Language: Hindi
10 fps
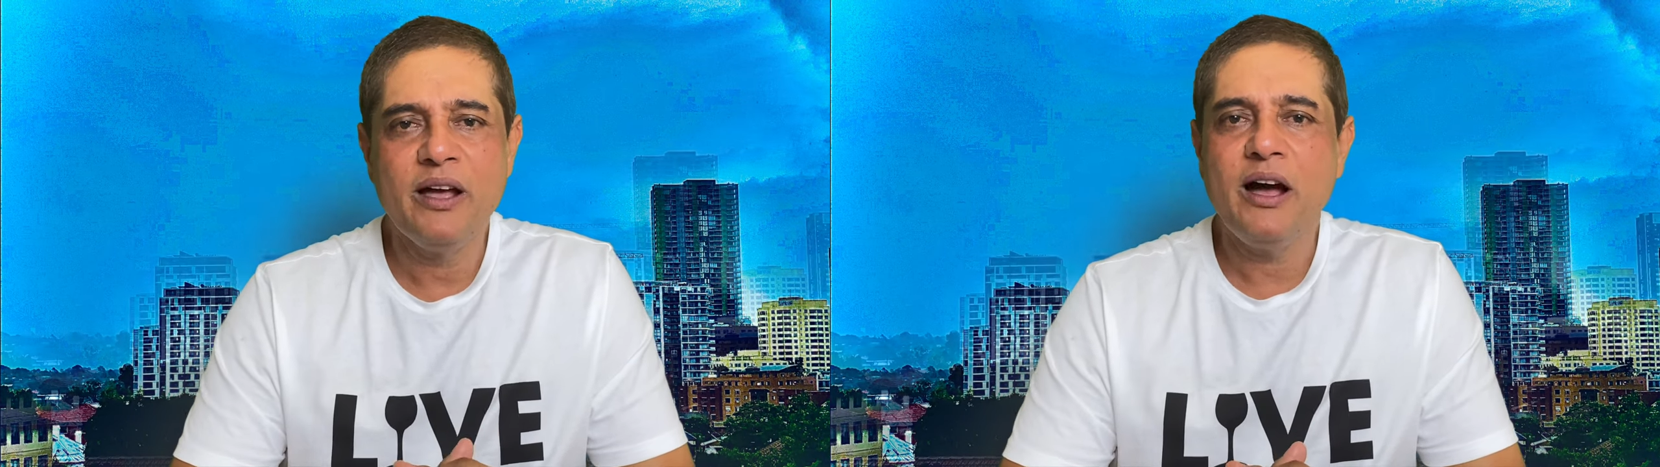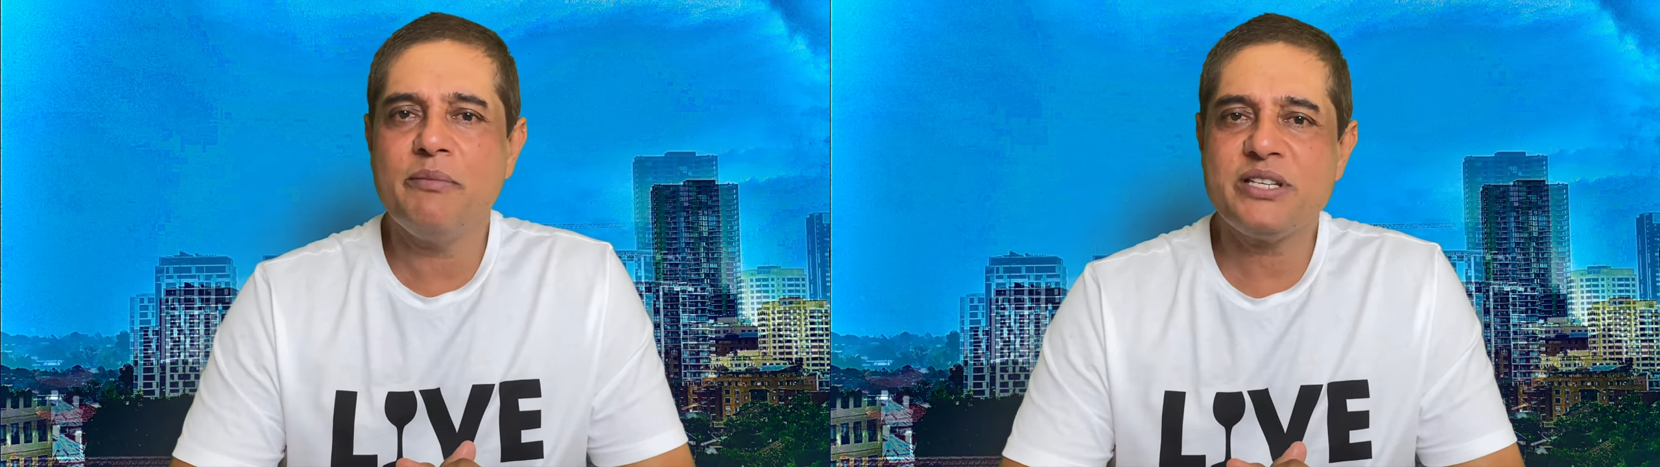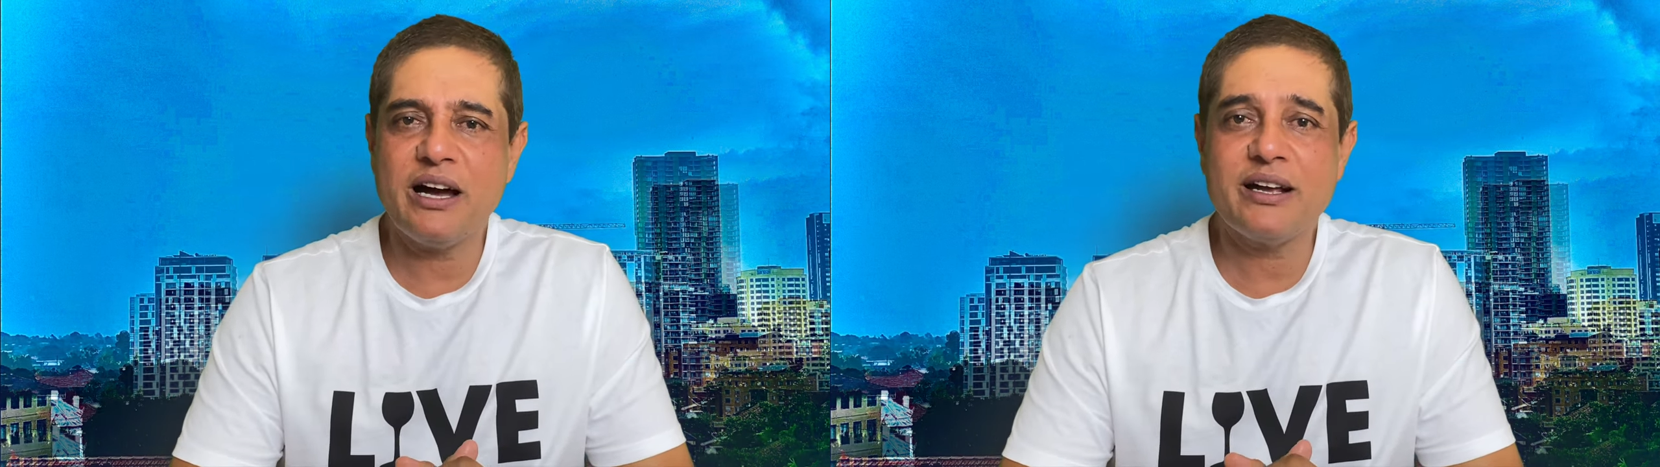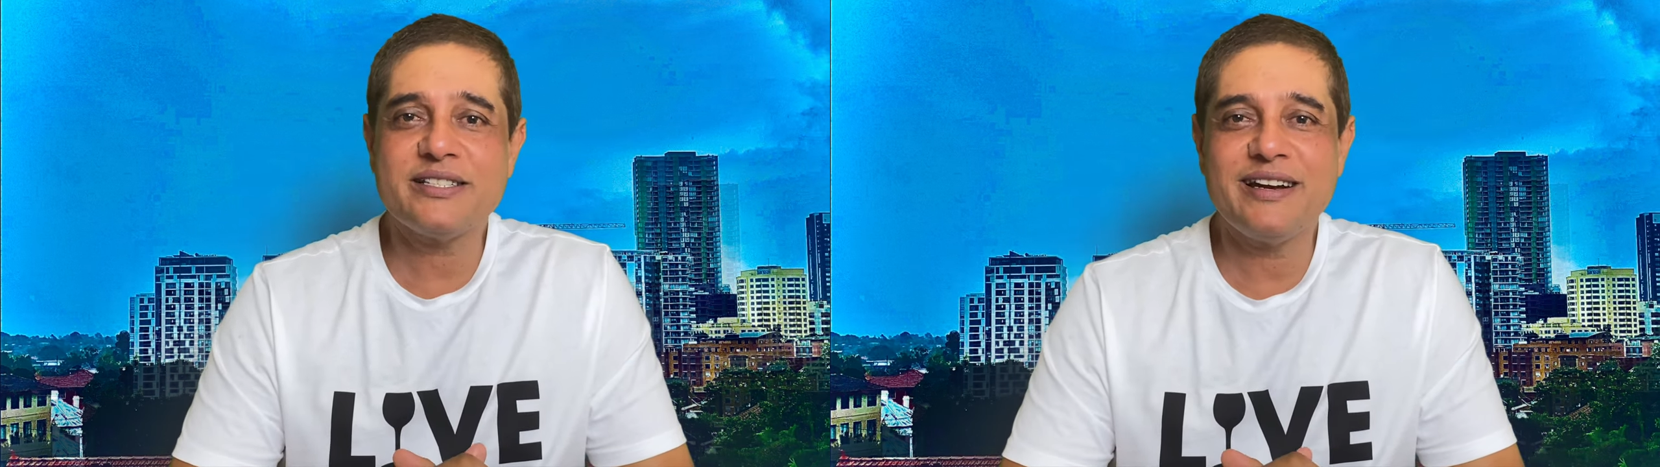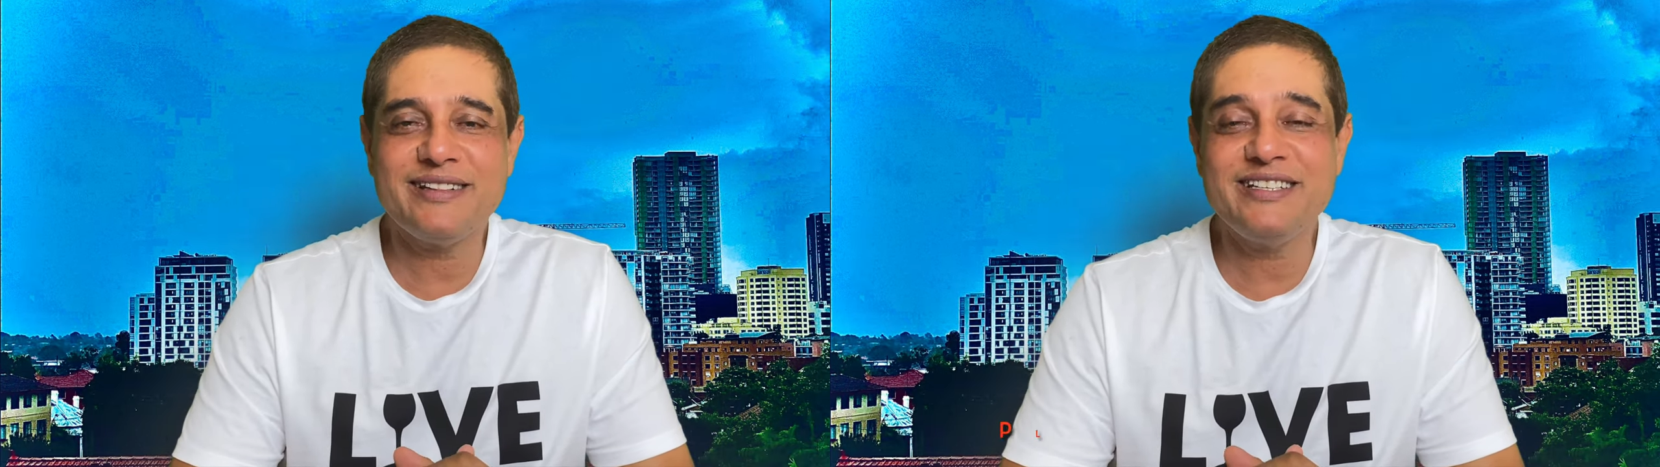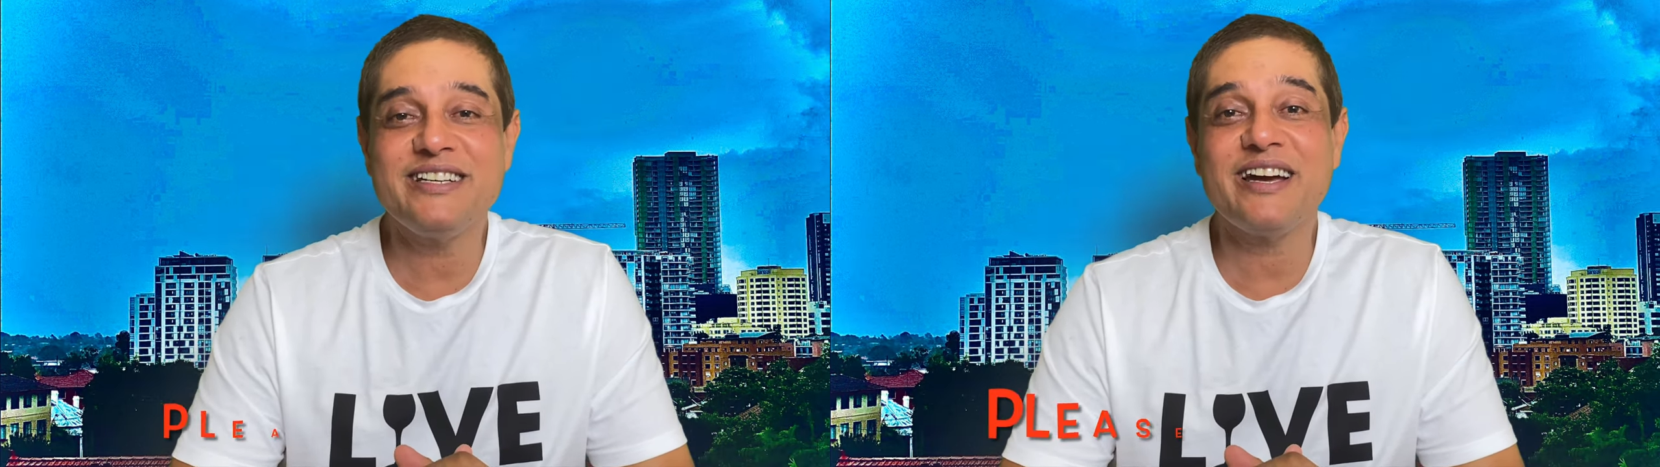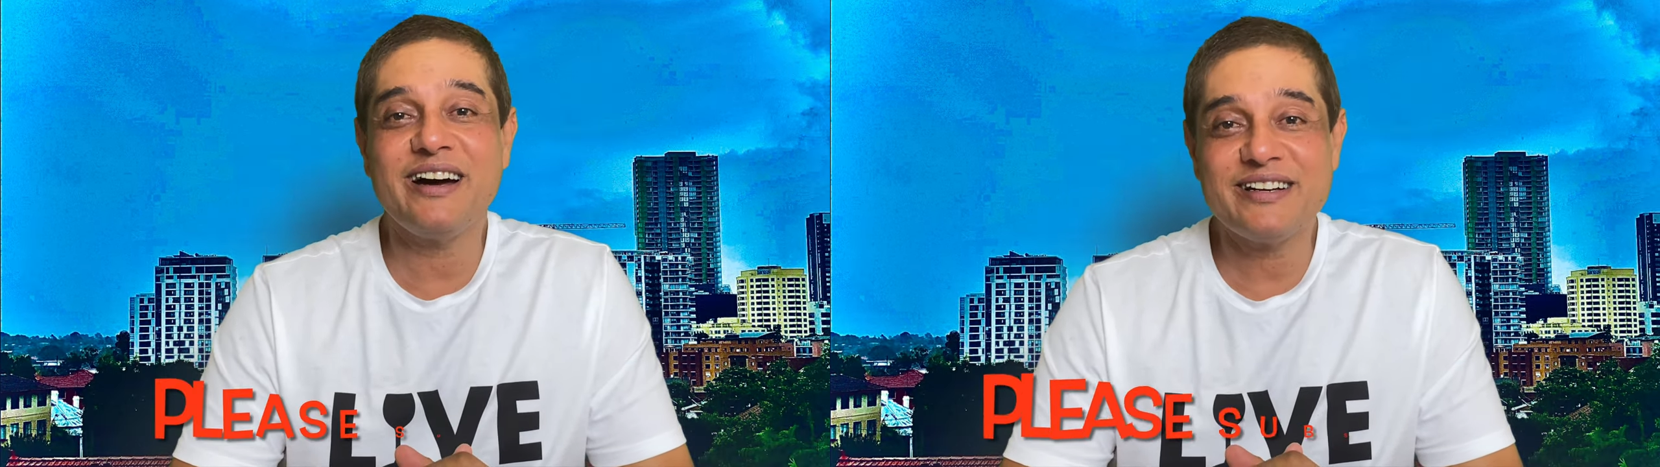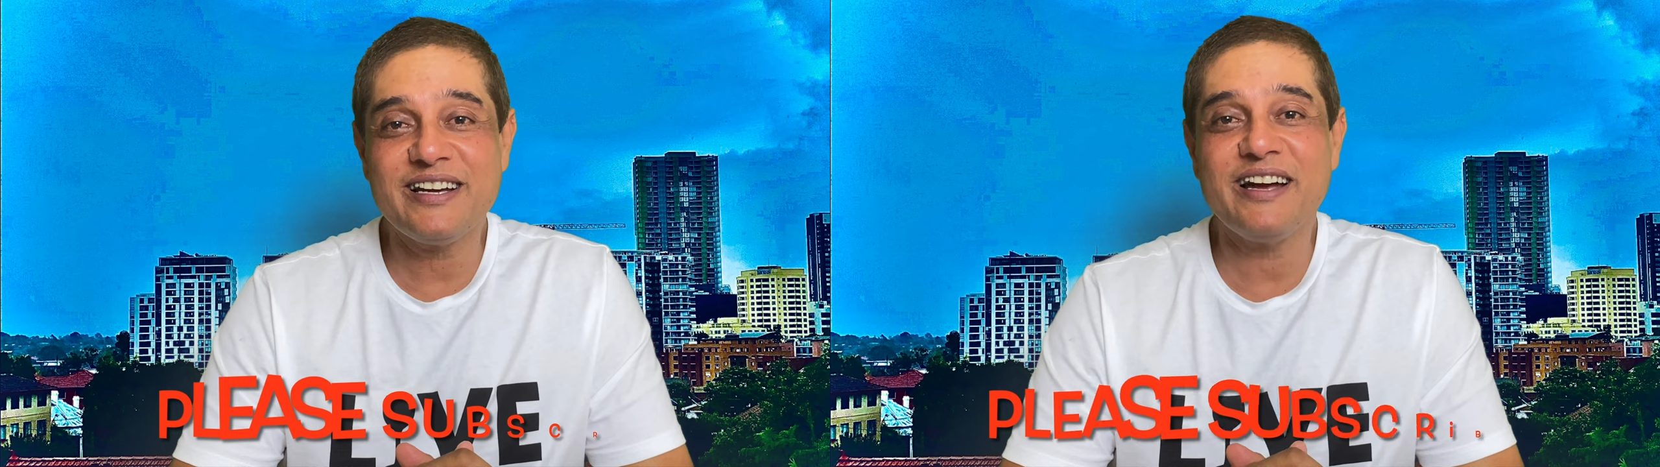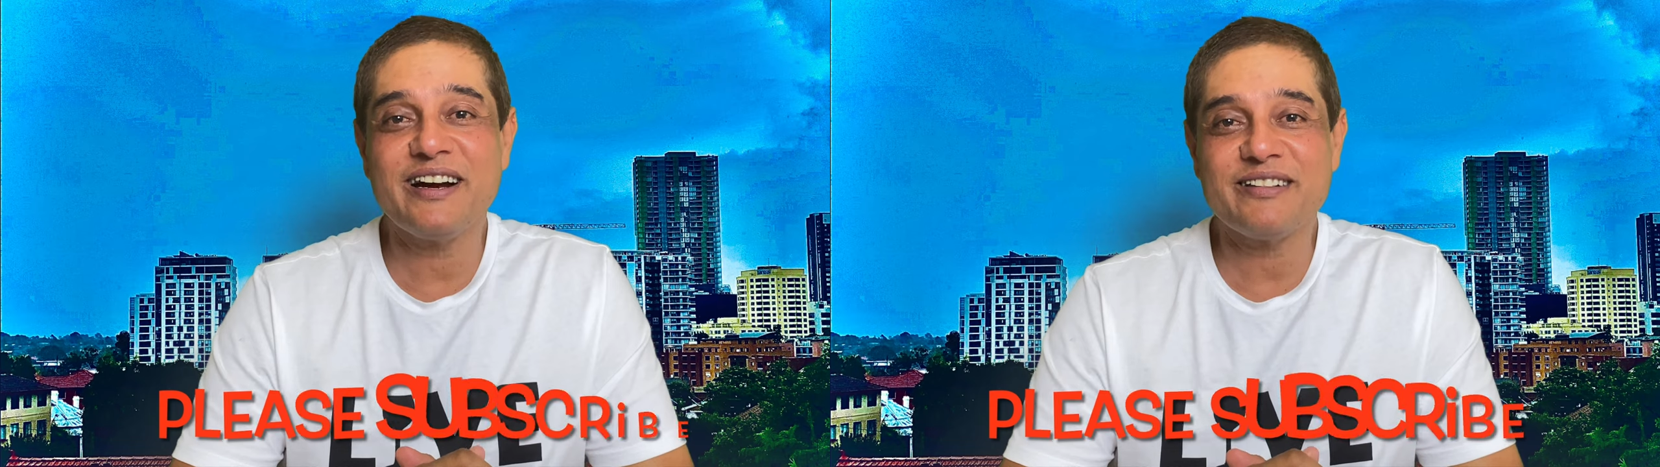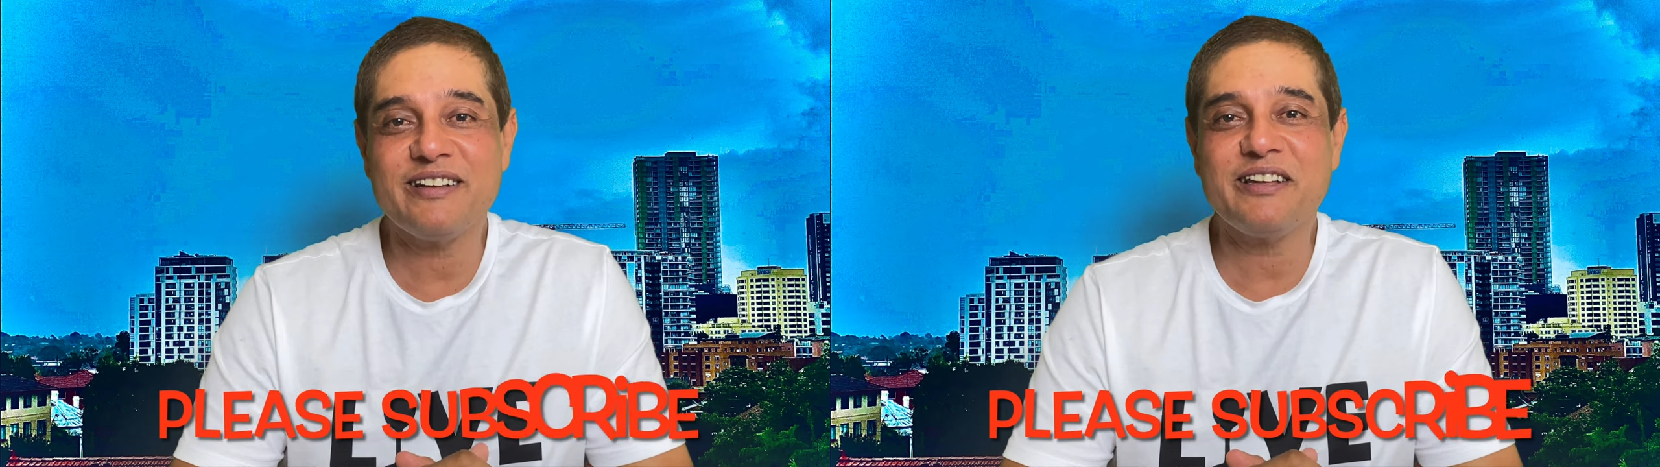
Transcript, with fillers: हम सागर सरहदी जी के घर जाया करते